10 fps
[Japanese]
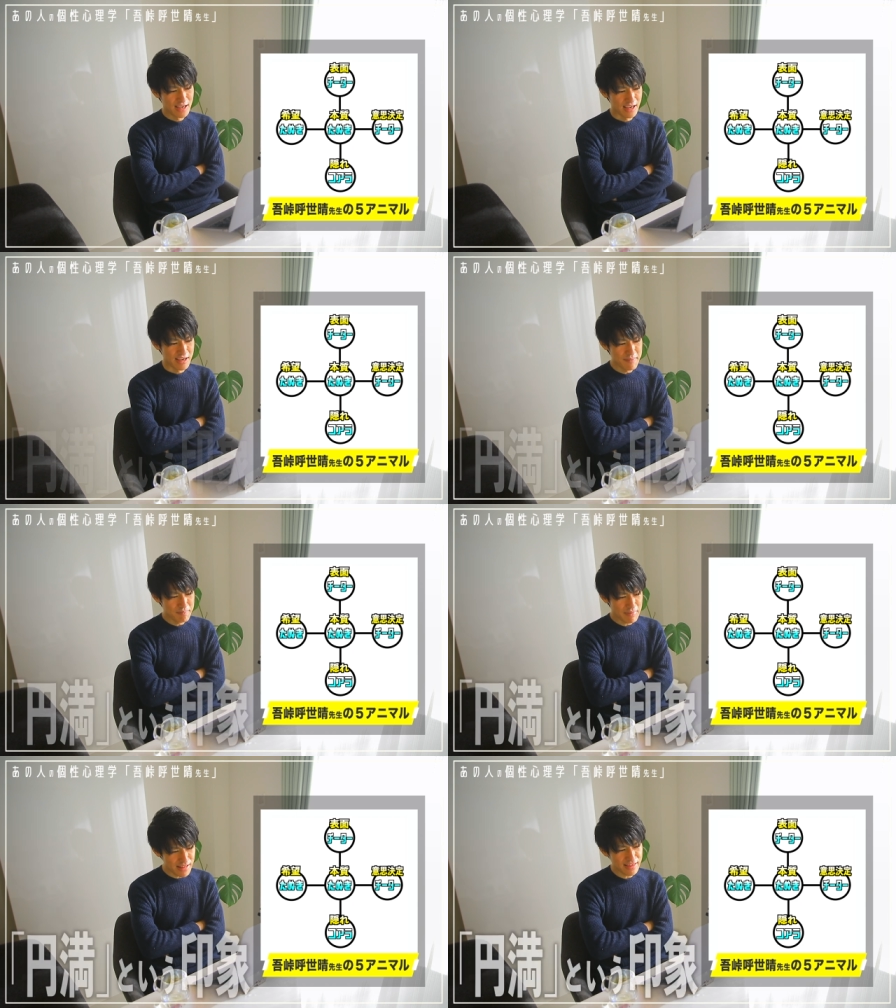
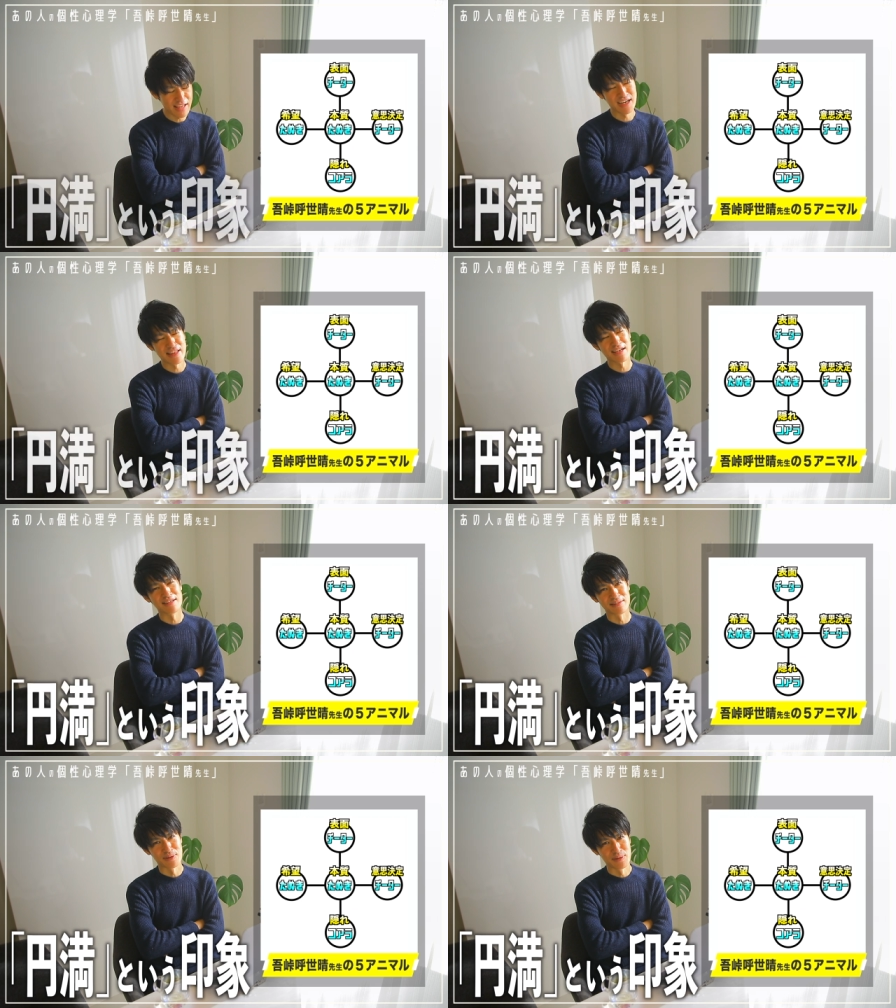円満って感じな
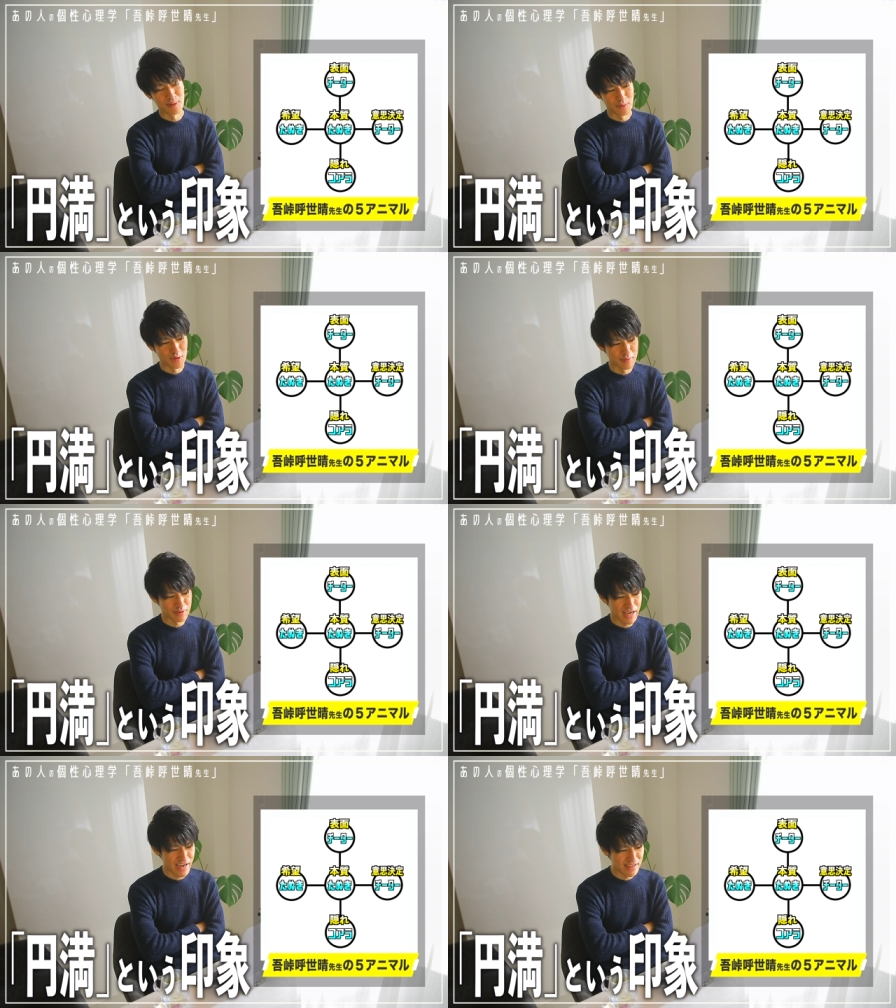んですよ。この動
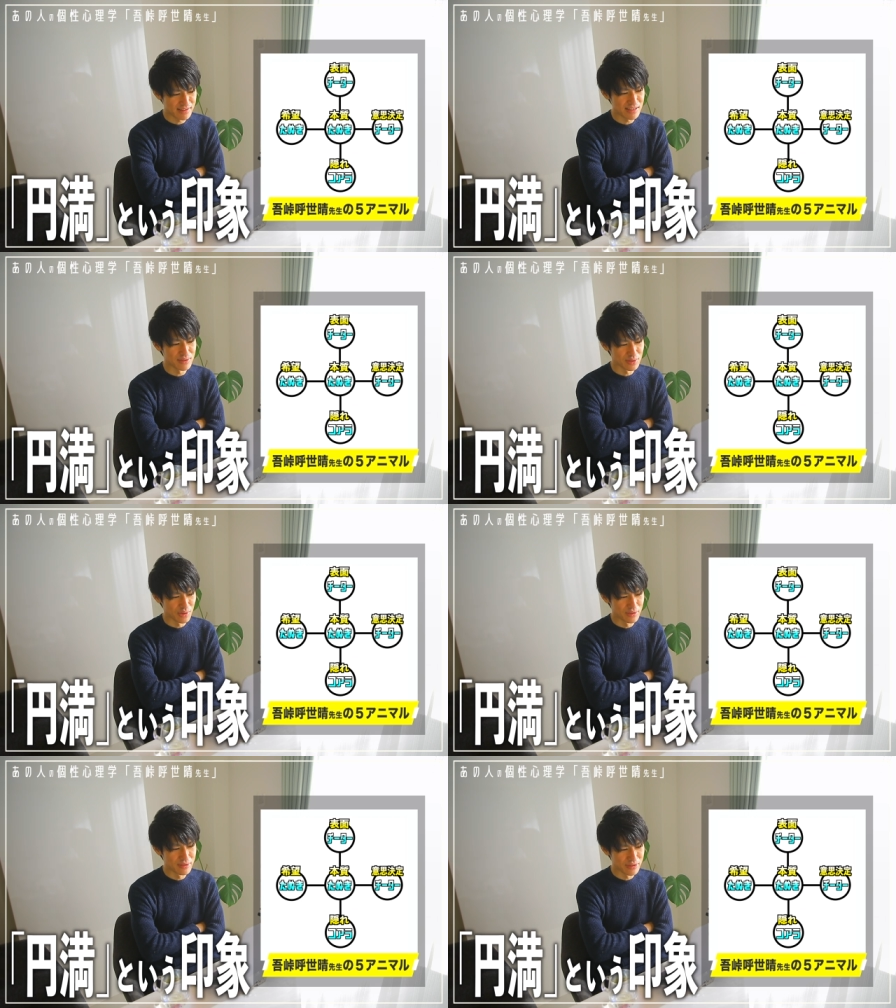物の配列で言う
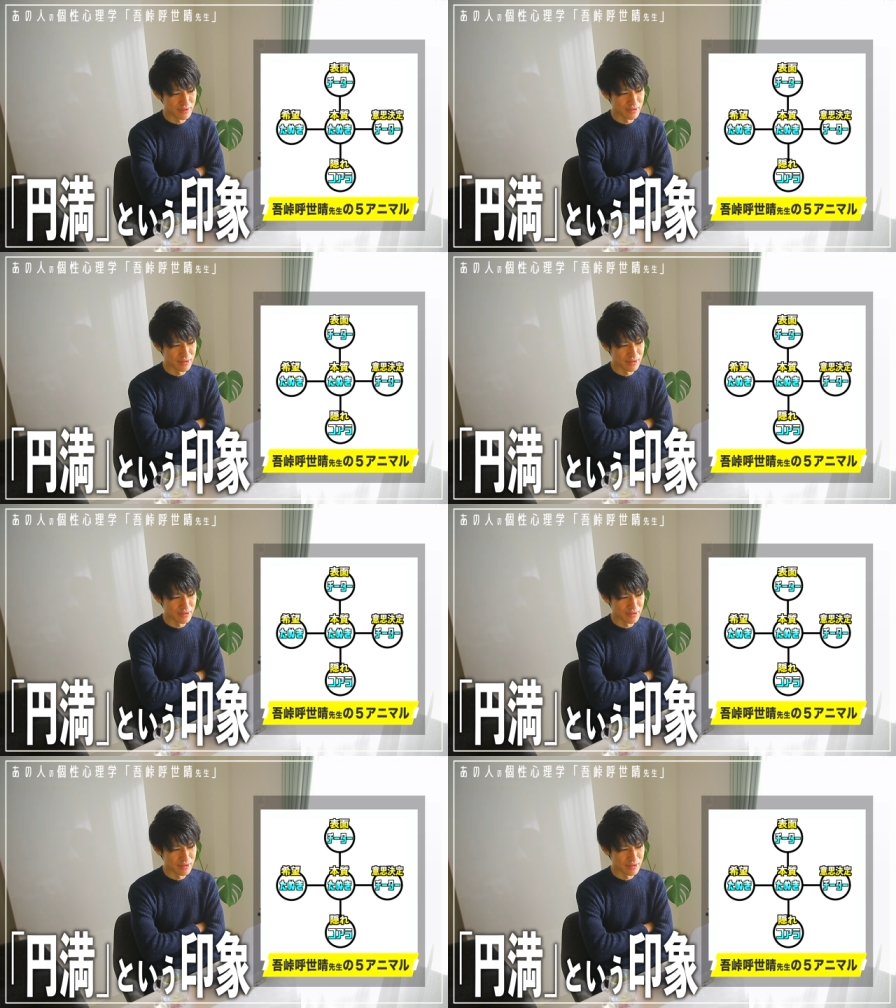と。